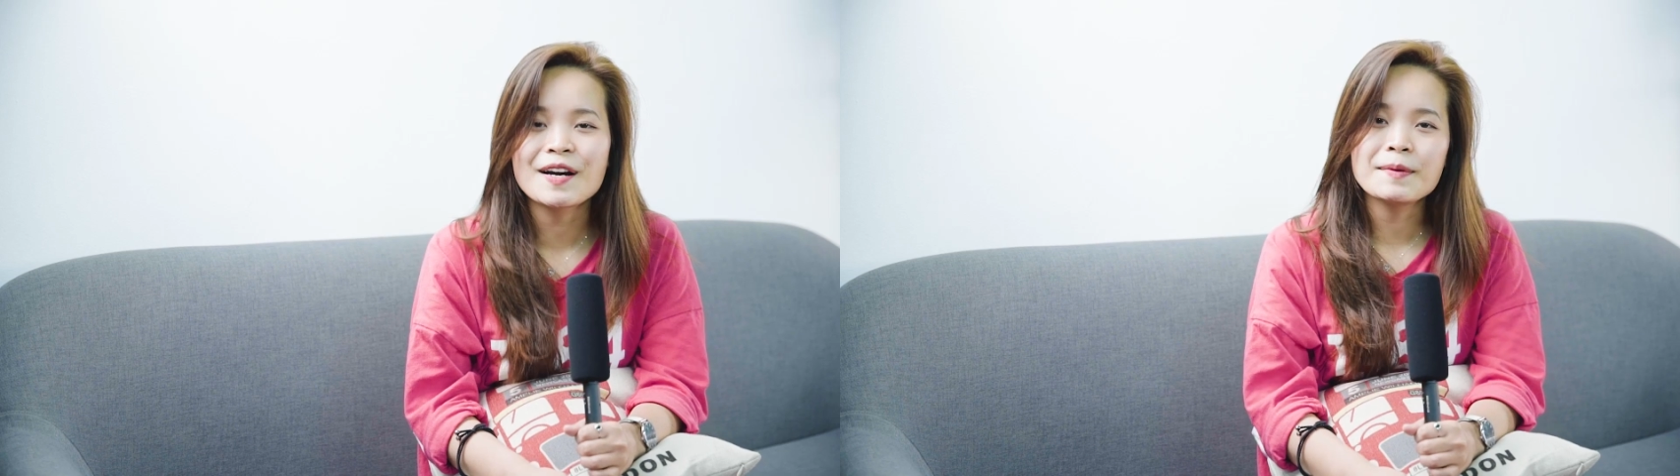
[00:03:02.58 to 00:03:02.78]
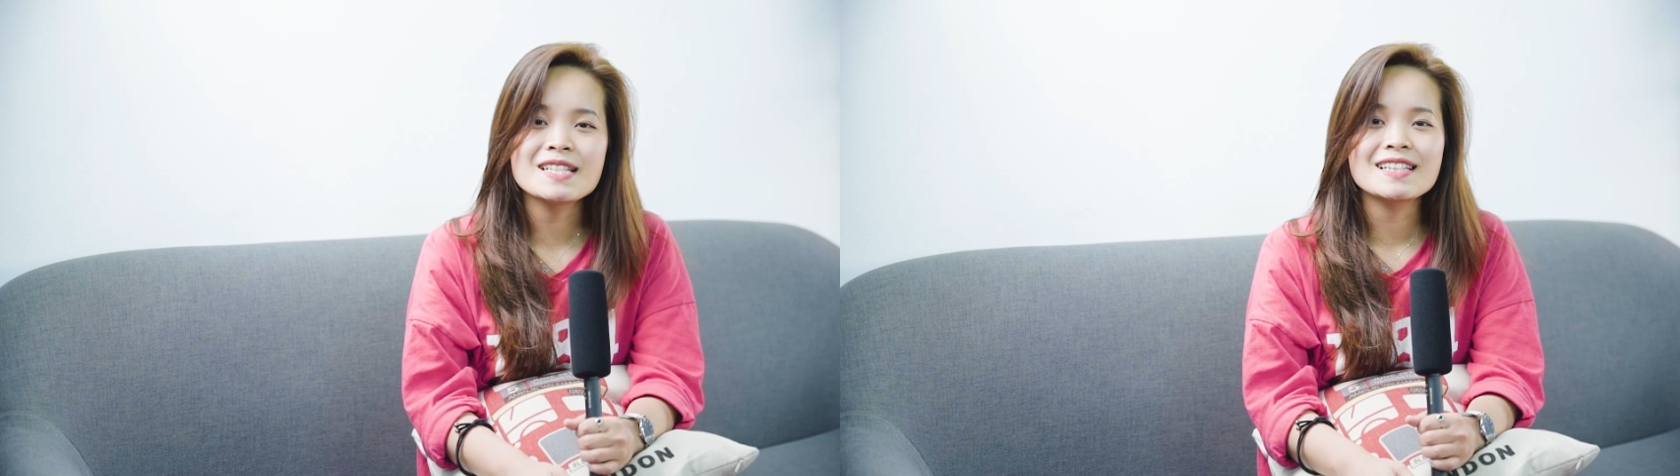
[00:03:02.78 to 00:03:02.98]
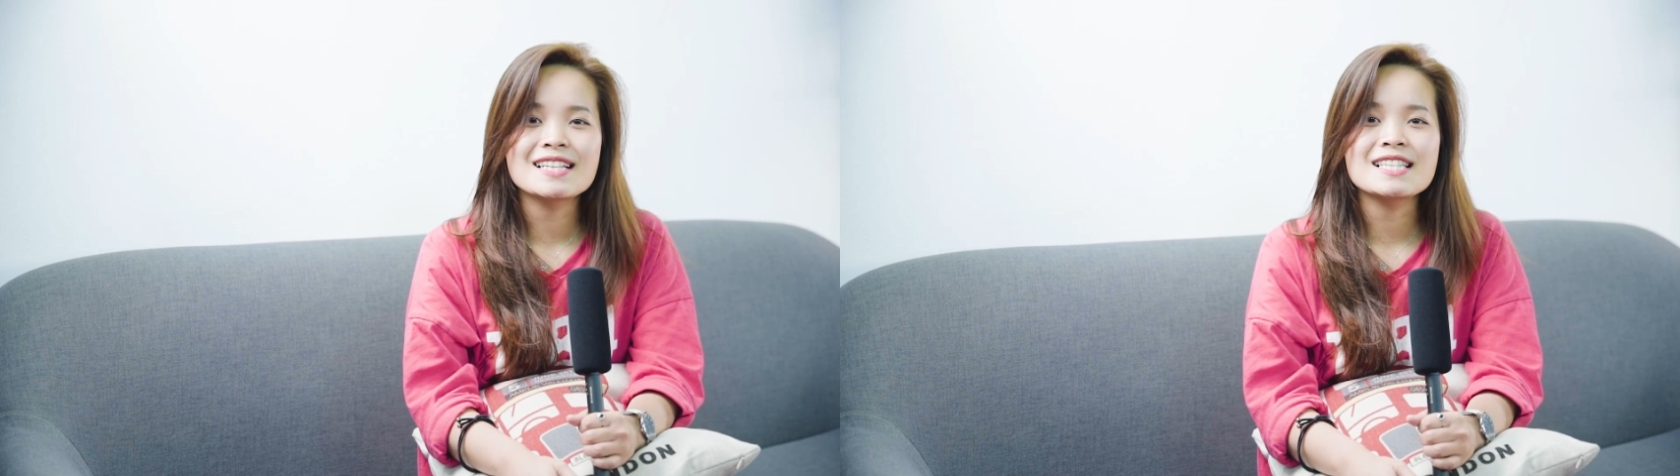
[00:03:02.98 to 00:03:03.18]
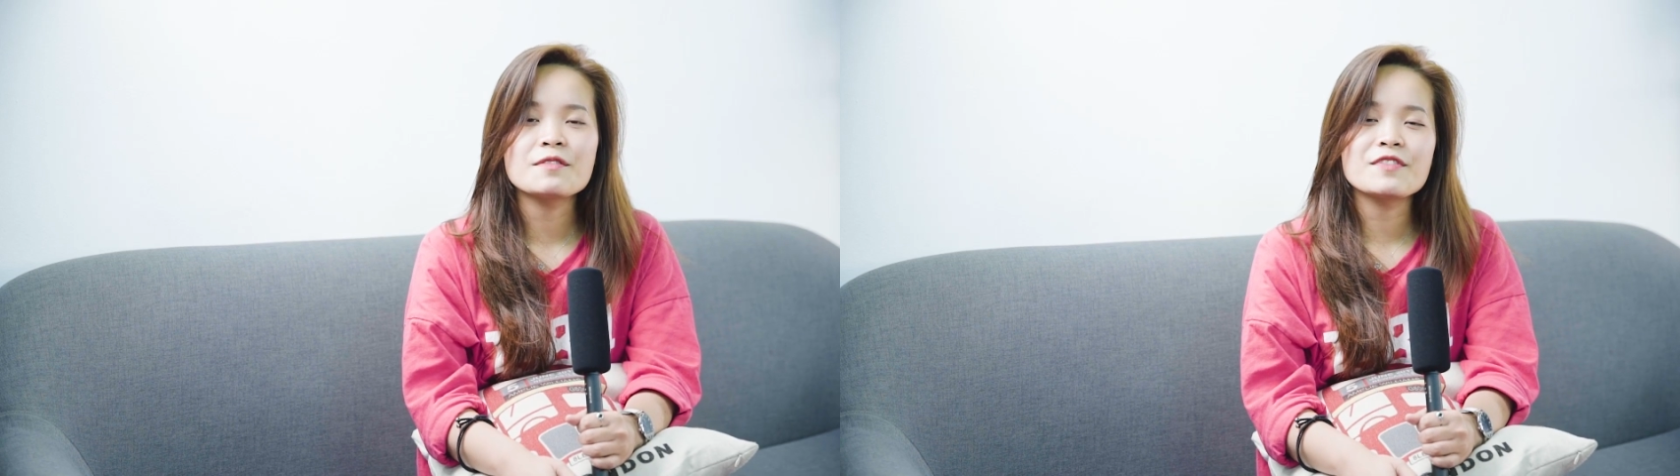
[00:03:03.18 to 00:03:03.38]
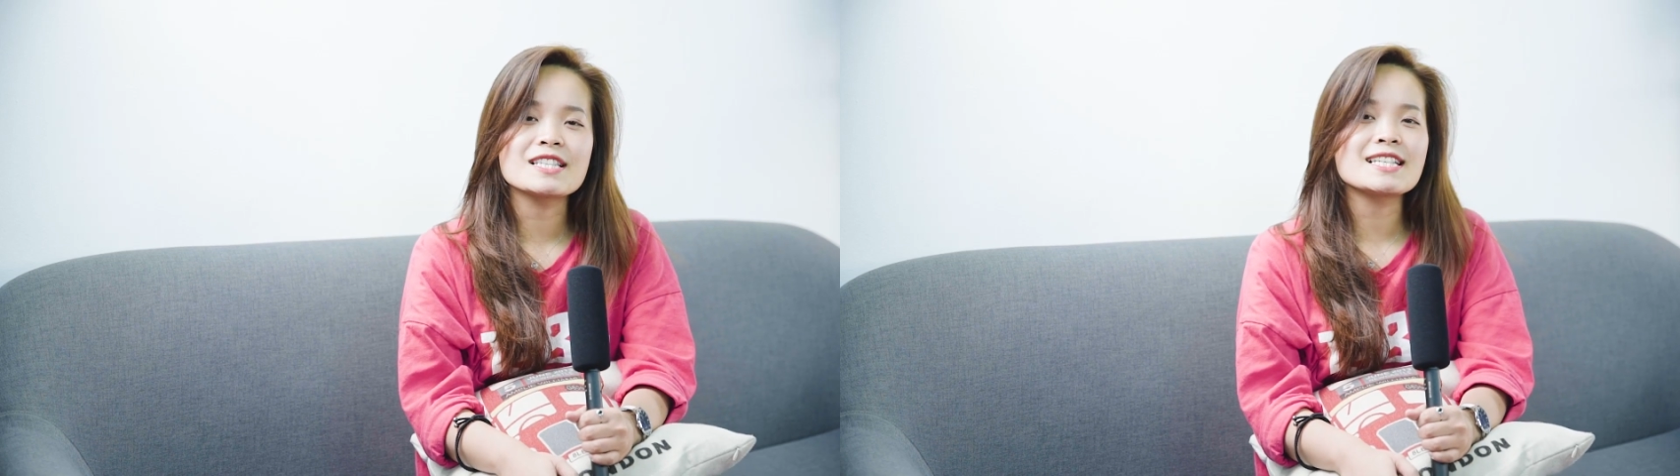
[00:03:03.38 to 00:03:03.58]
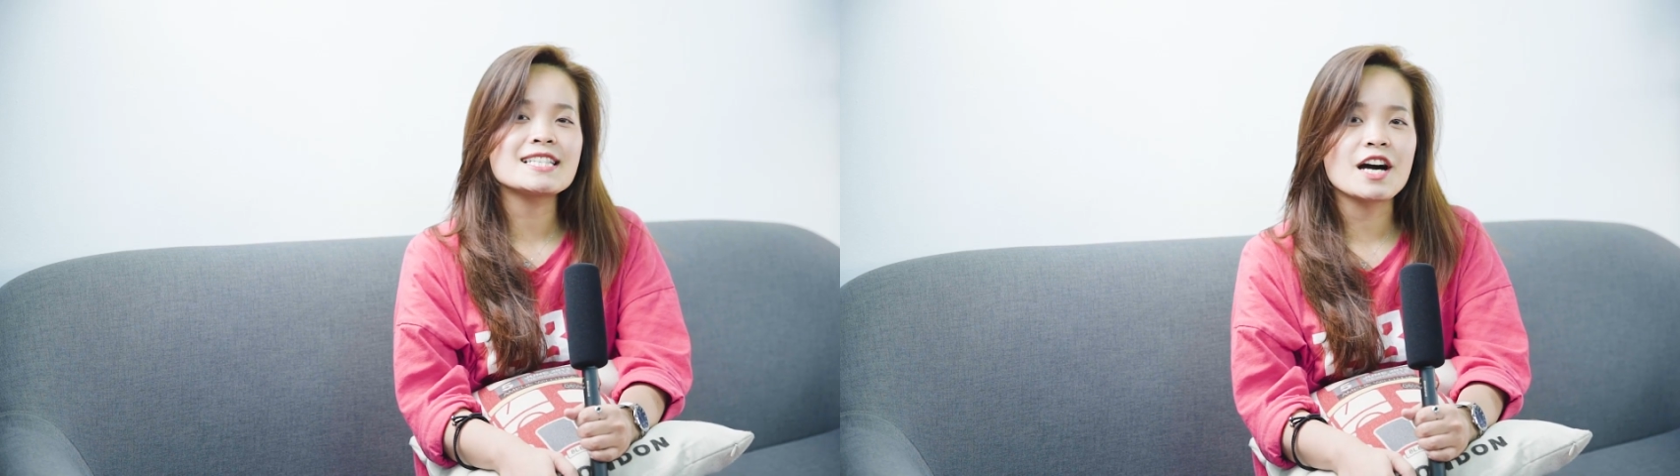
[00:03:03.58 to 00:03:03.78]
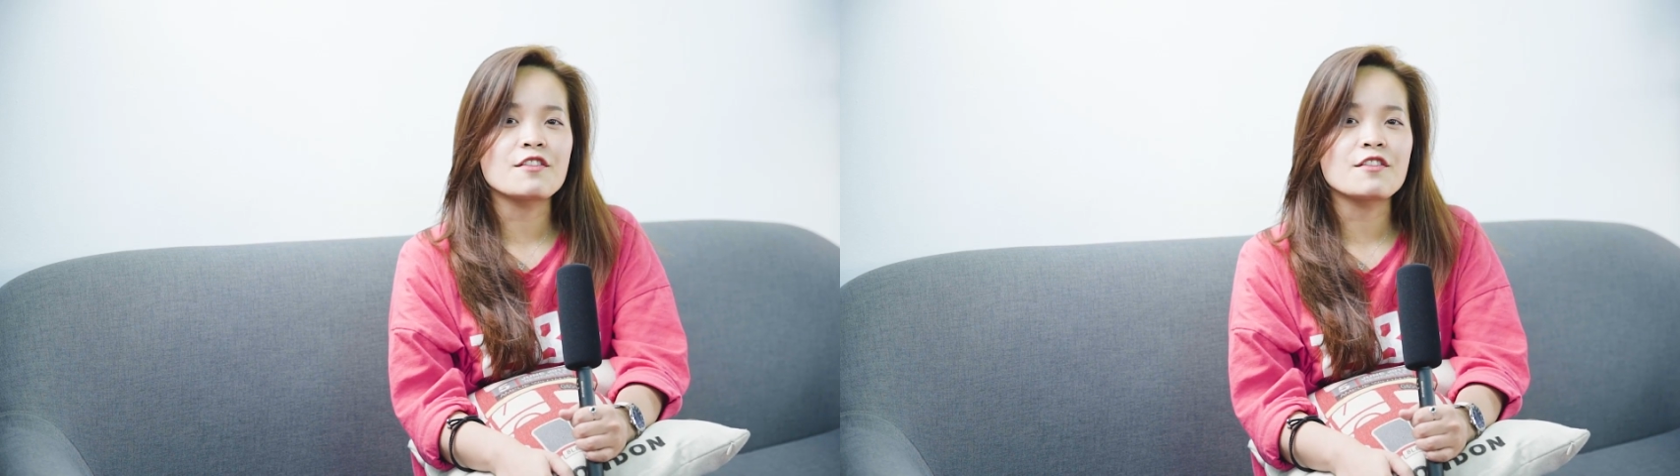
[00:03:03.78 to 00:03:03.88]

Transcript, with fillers: Còn bây giờ thì Di Động Việt xin chào